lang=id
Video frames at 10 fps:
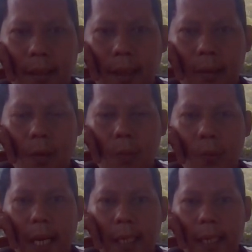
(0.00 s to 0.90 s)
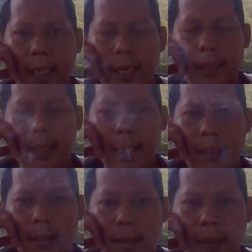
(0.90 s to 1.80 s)
atau mudah diingat ya.
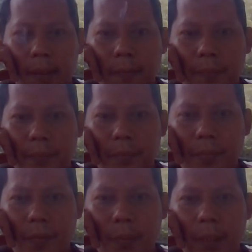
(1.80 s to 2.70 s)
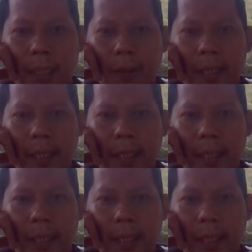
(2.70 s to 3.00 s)
Begitu